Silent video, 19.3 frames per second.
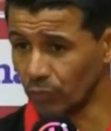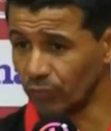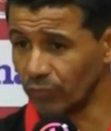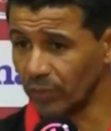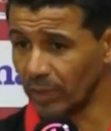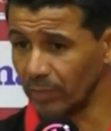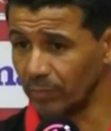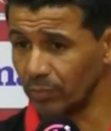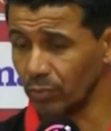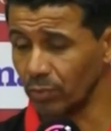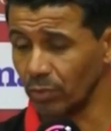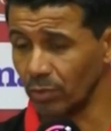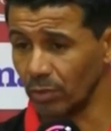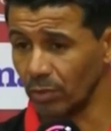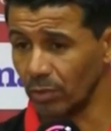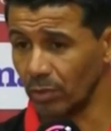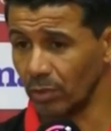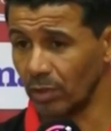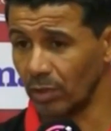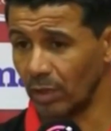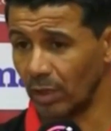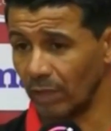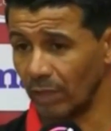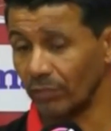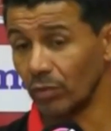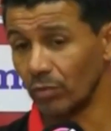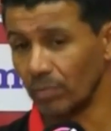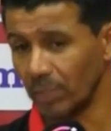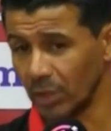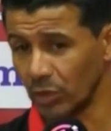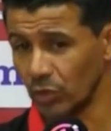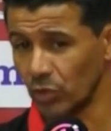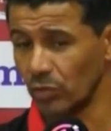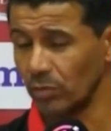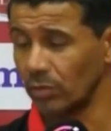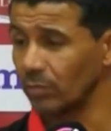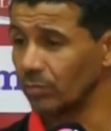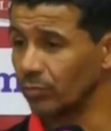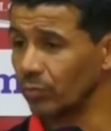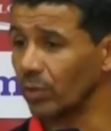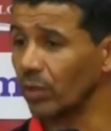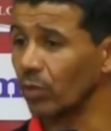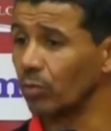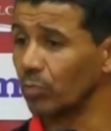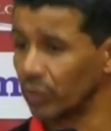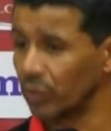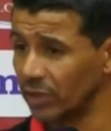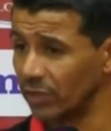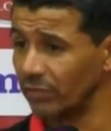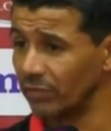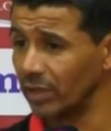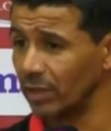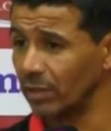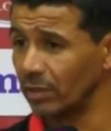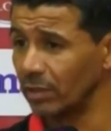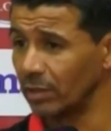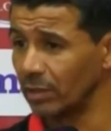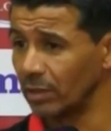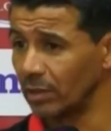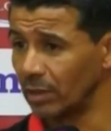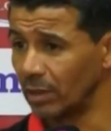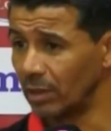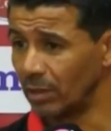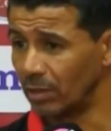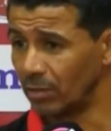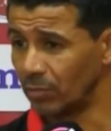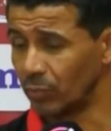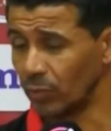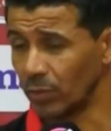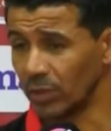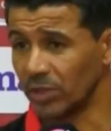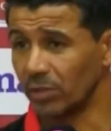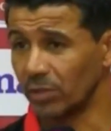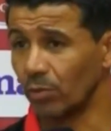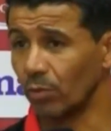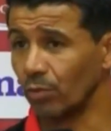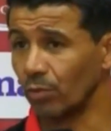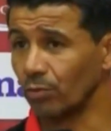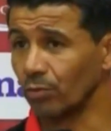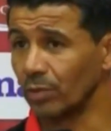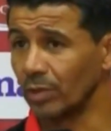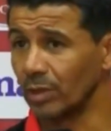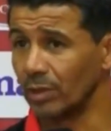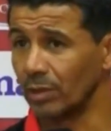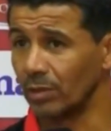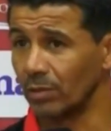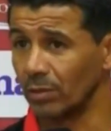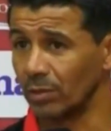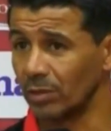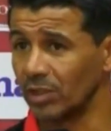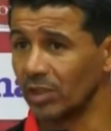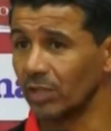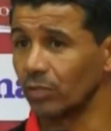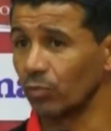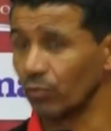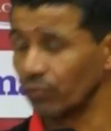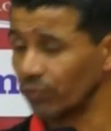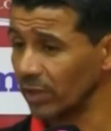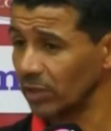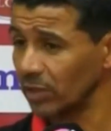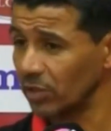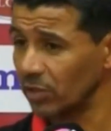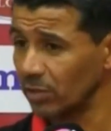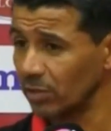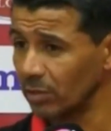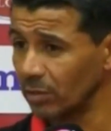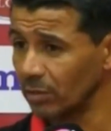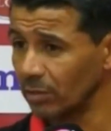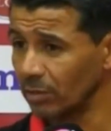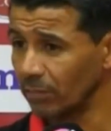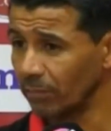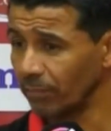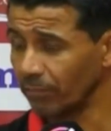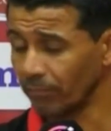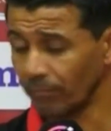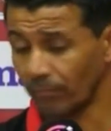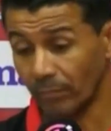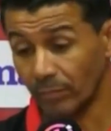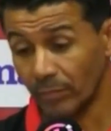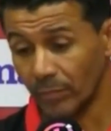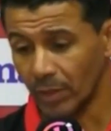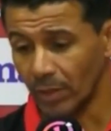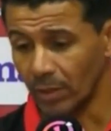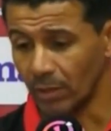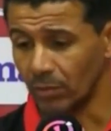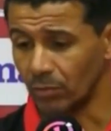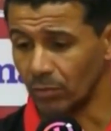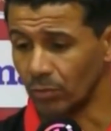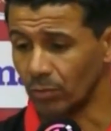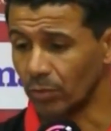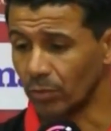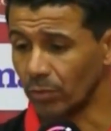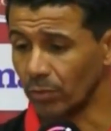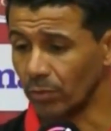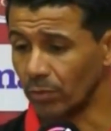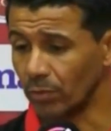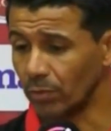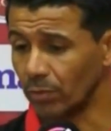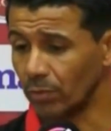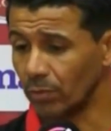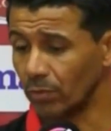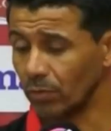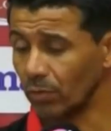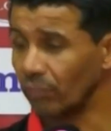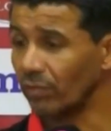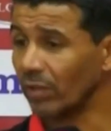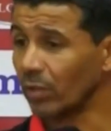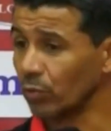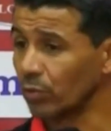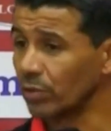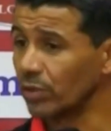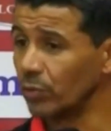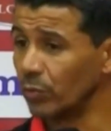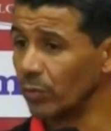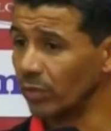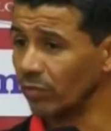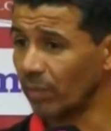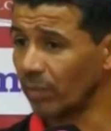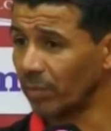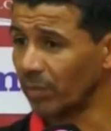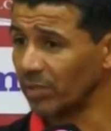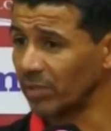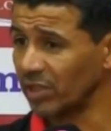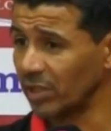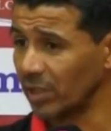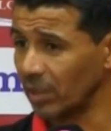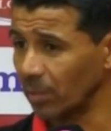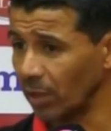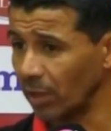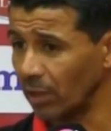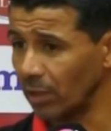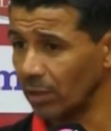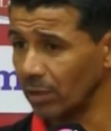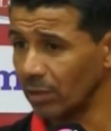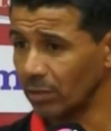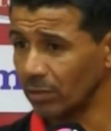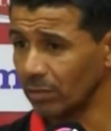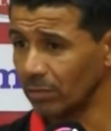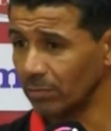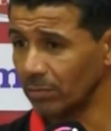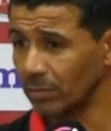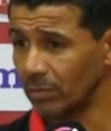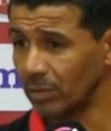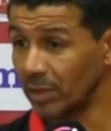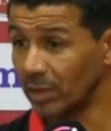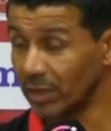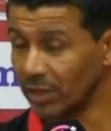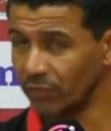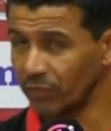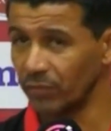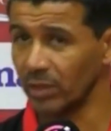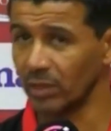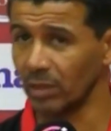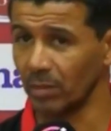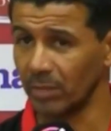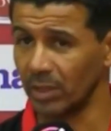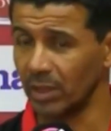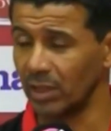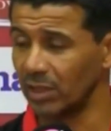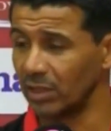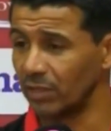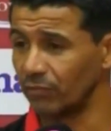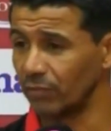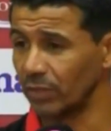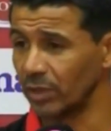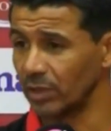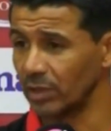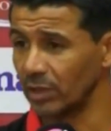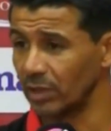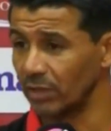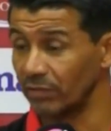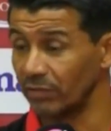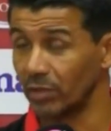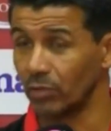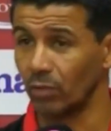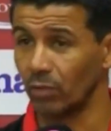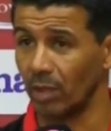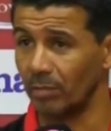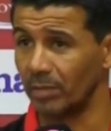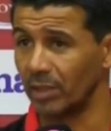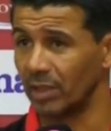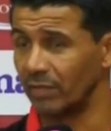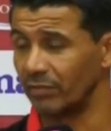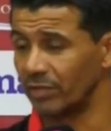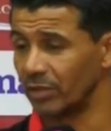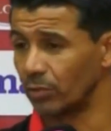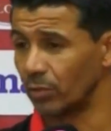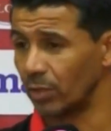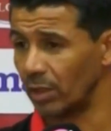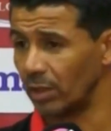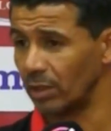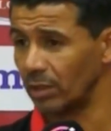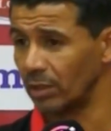euh, pour, les remotiver, pour essayer de leur donner euh, cette confiance. Donc euh, on va continuer, on va pas baisser les bras. Les défaites emmènent les défaites et les victoires emmènent les